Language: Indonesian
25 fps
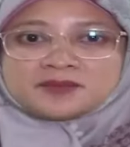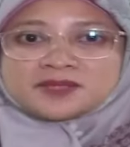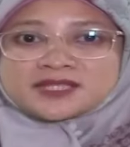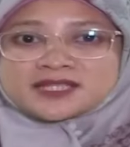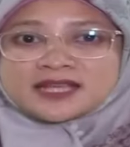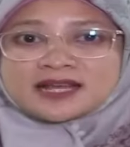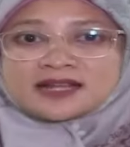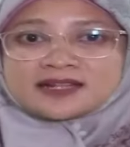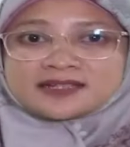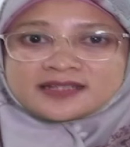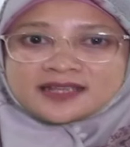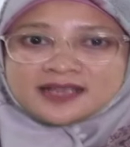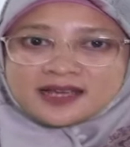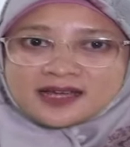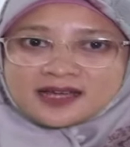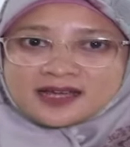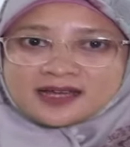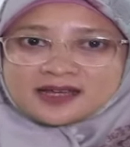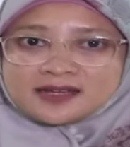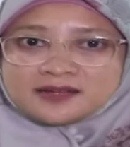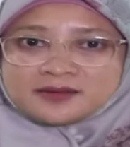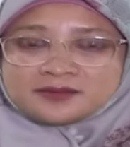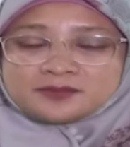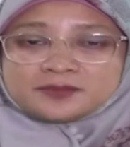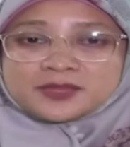
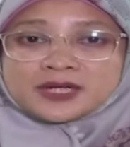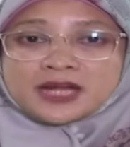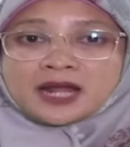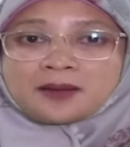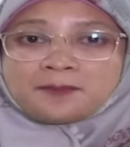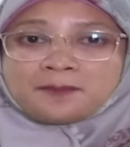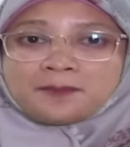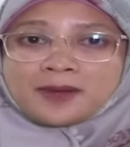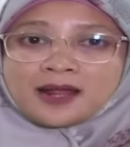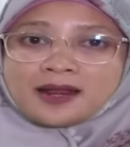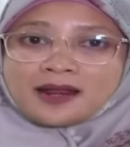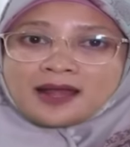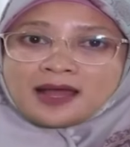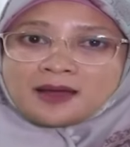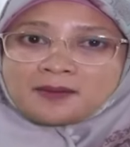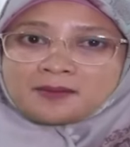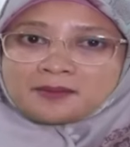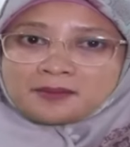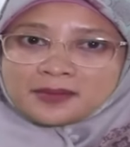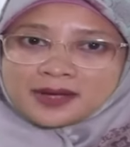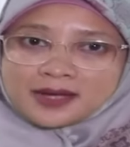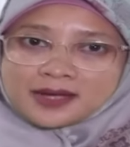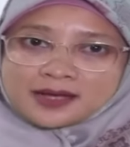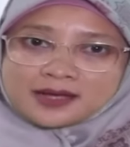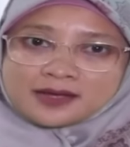misalnya berapa
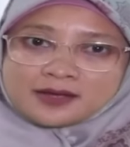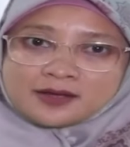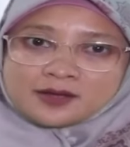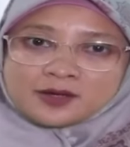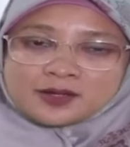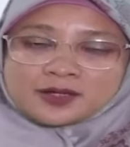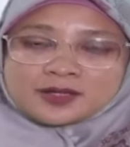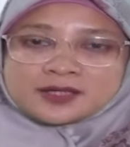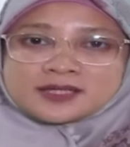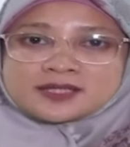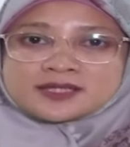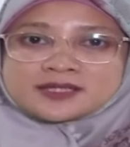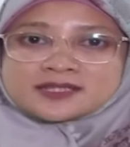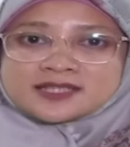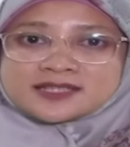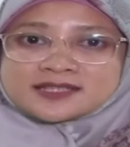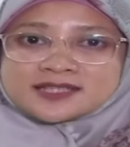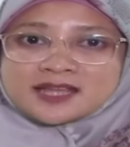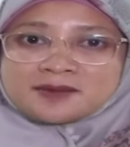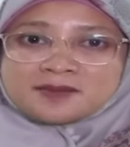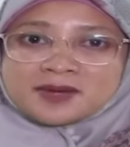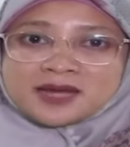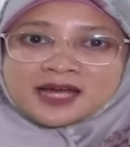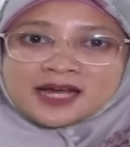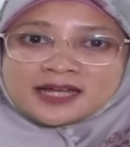lama
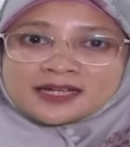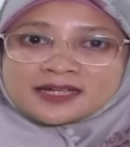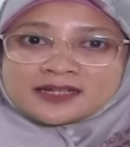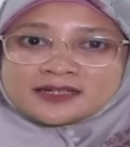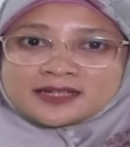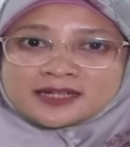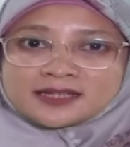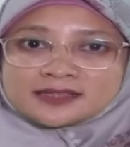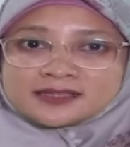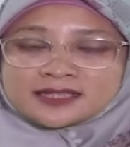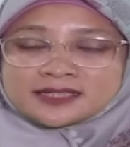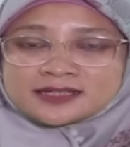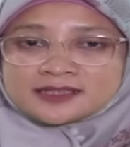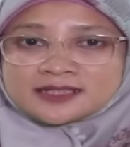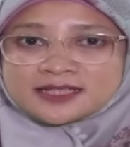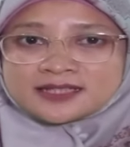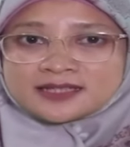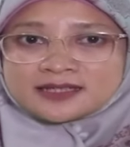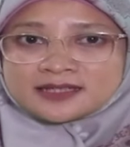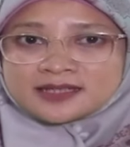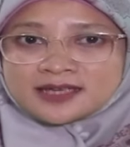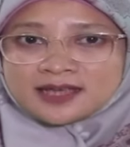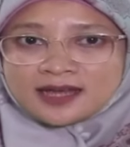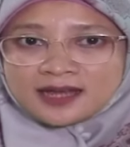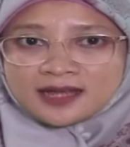sisa makanan yang
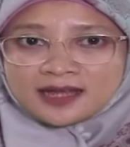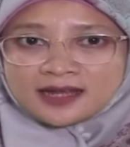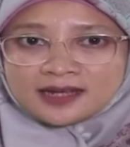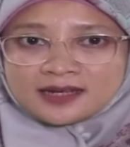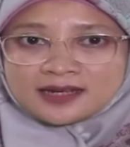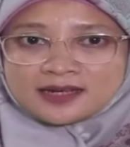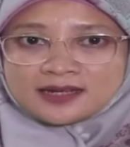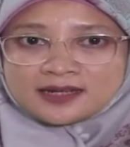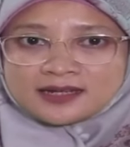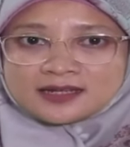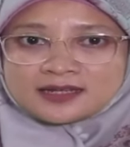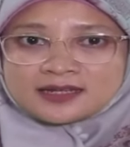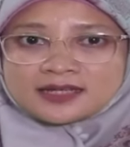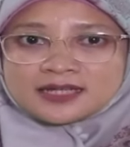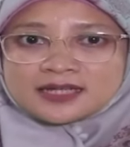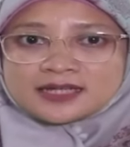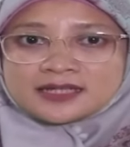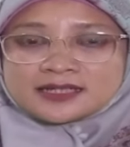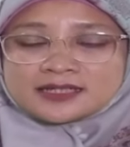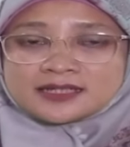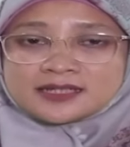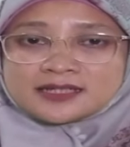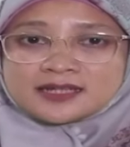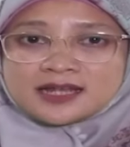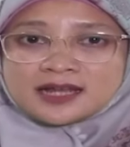tertinggal
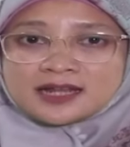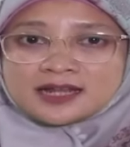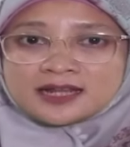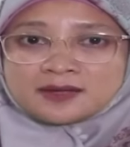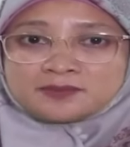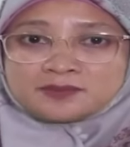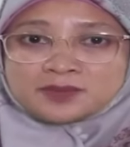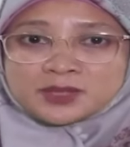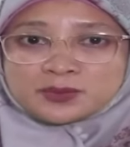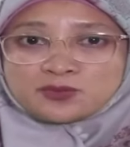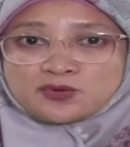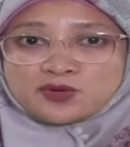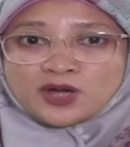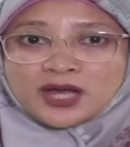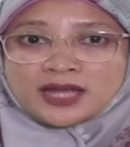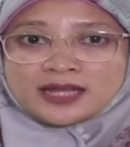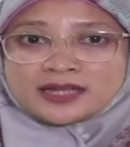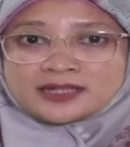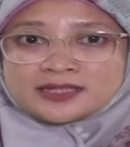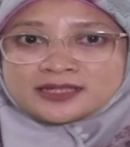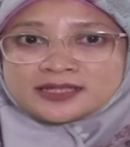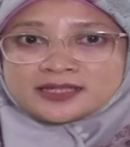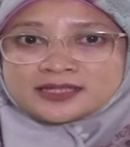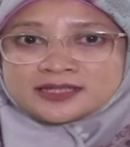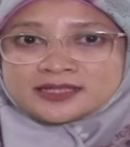di dalam
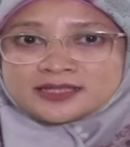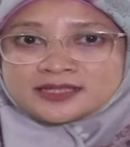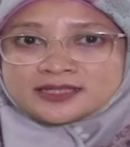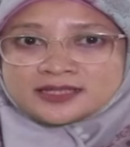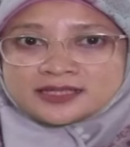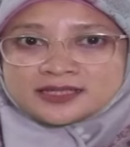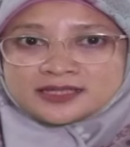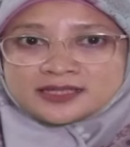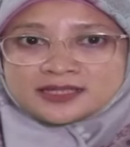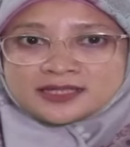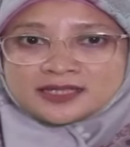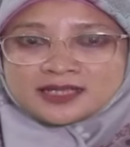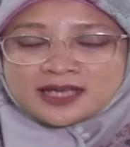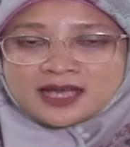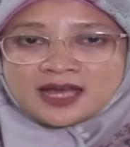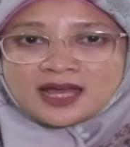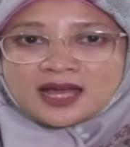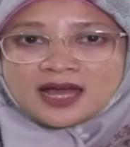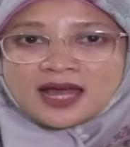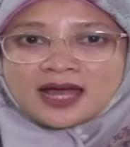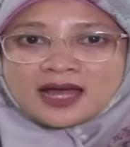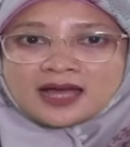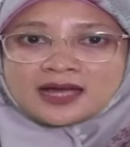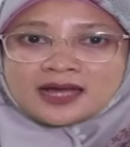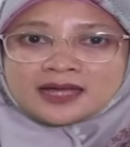permukaan gigi
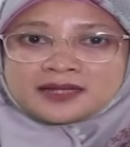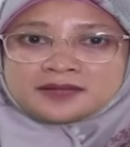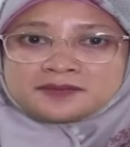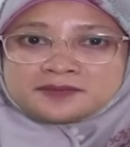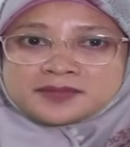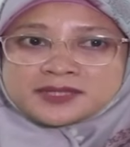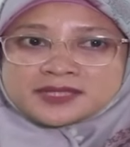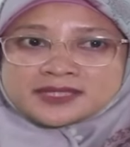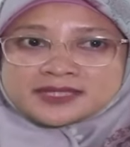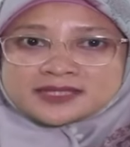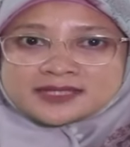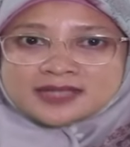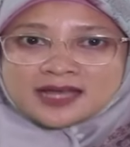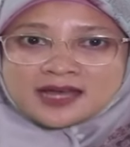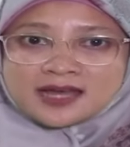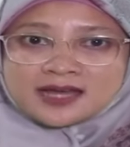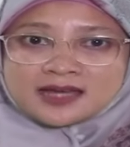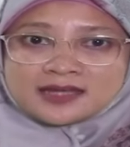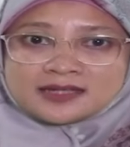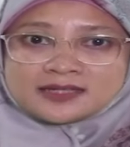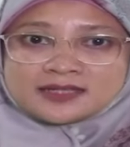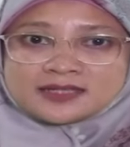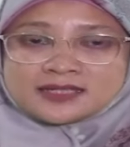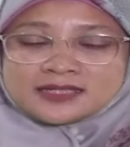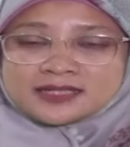akan
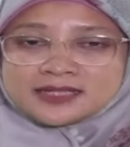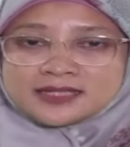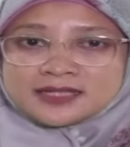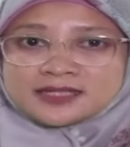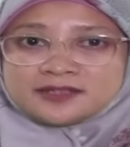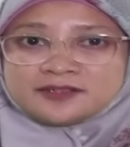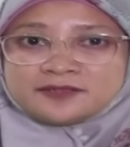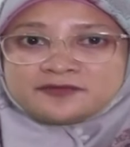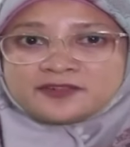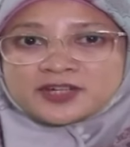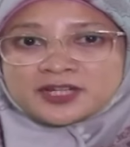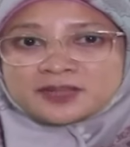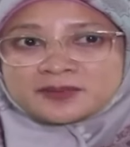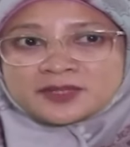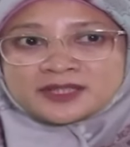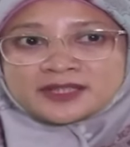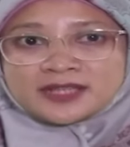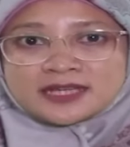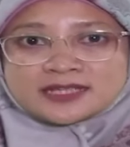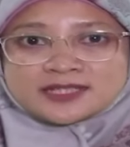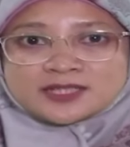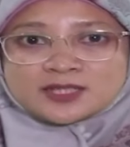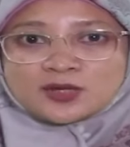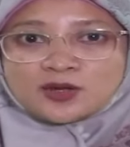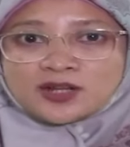bisa
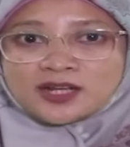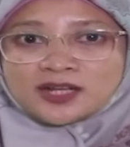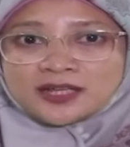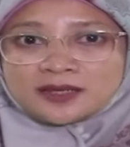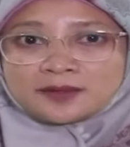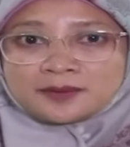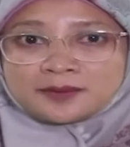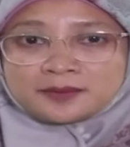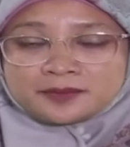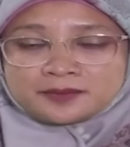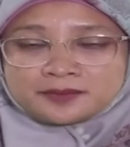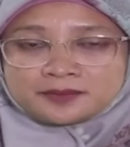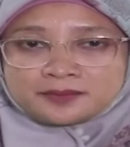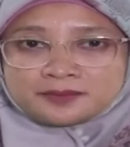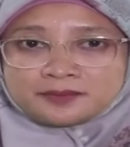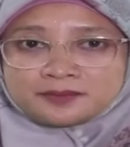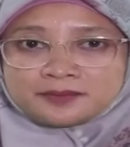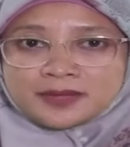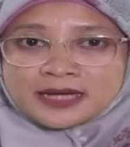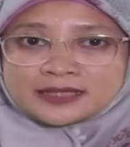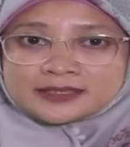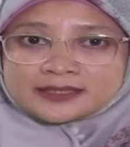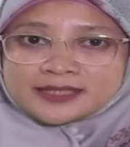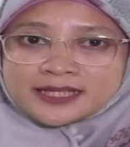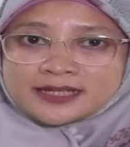difermentasi oleh
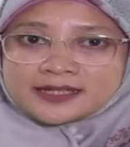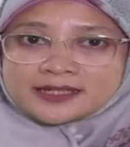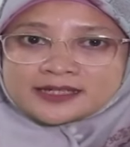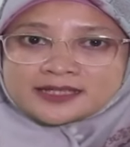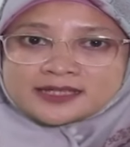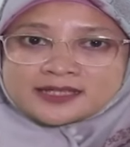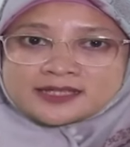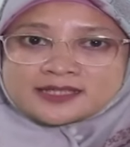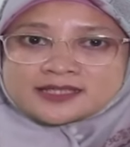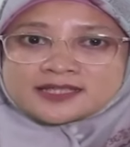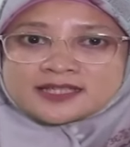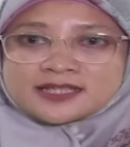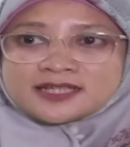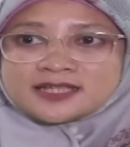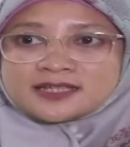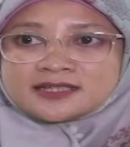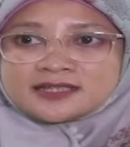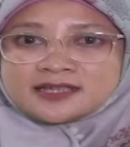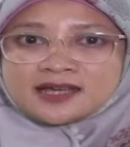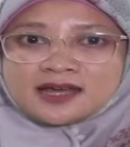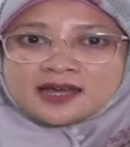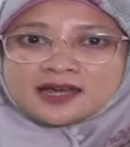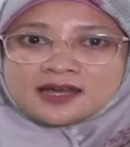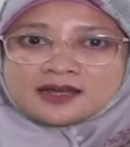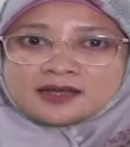bakteri
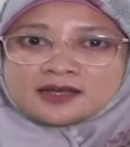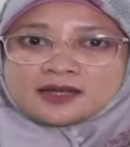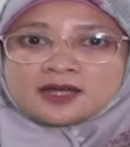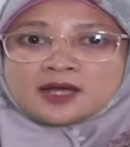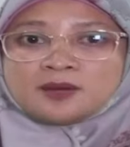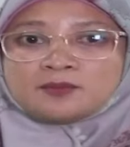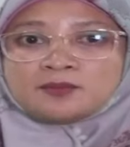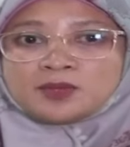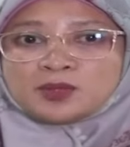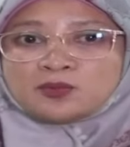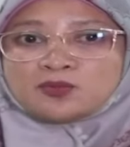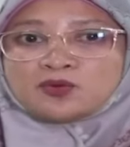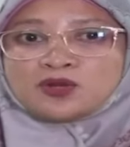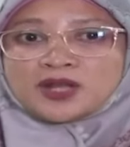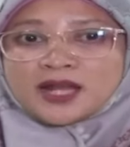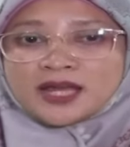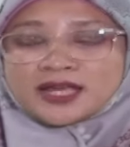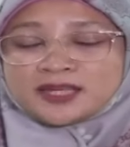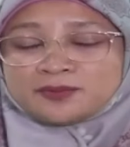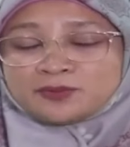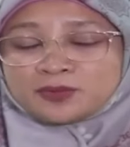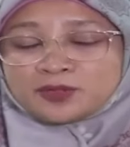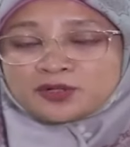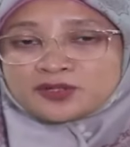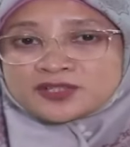sehingga
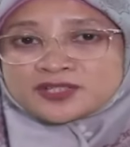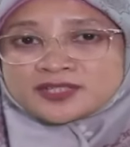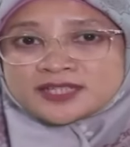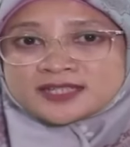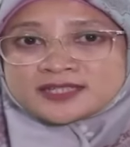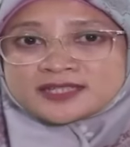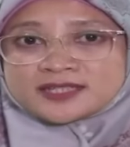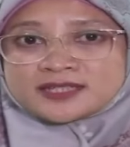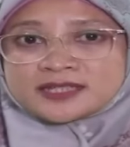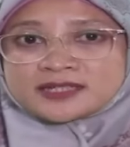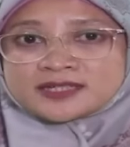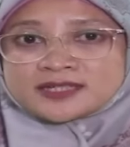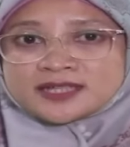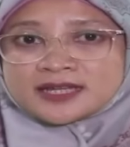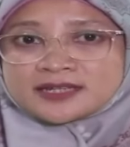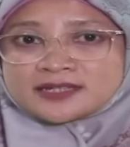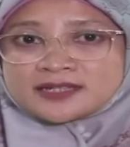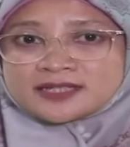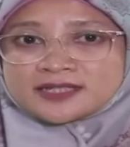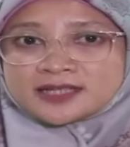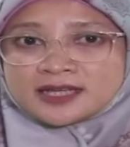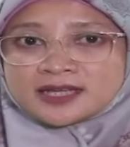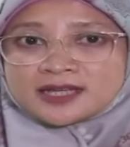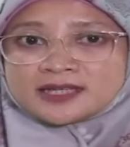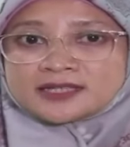memulai proses
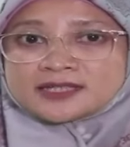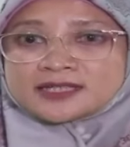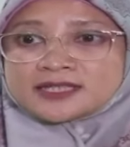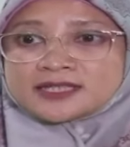terjadinya